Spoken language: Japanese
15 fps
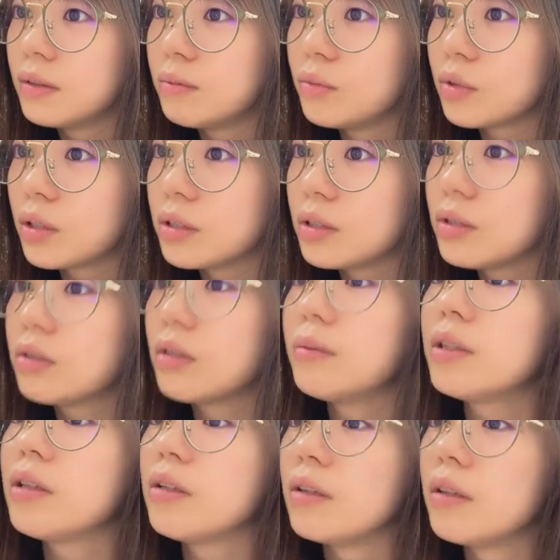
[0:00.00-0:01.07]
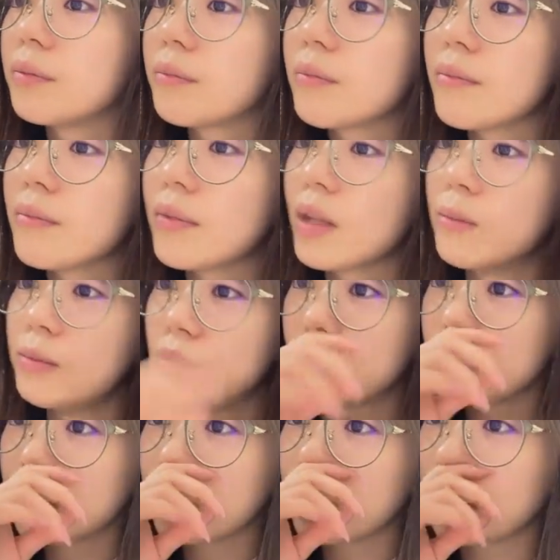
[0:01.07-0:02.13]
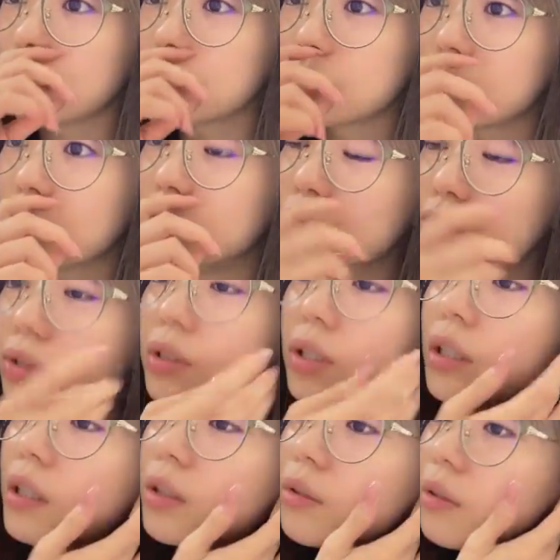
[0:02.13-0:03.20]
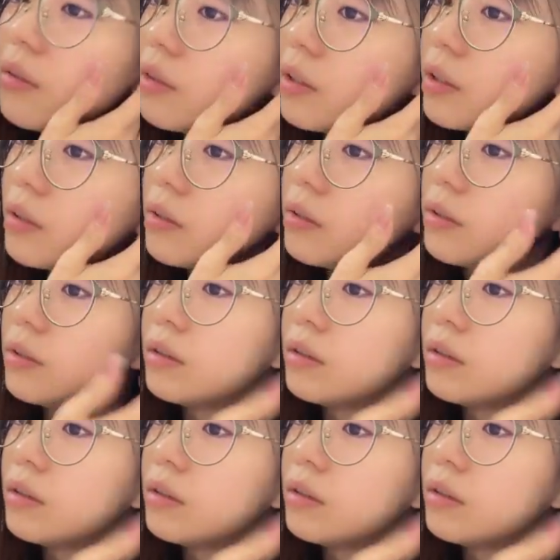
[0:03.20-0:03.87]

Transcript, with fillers: 昔に比べたらね無水カレーあそうだから無水カレーとかはいける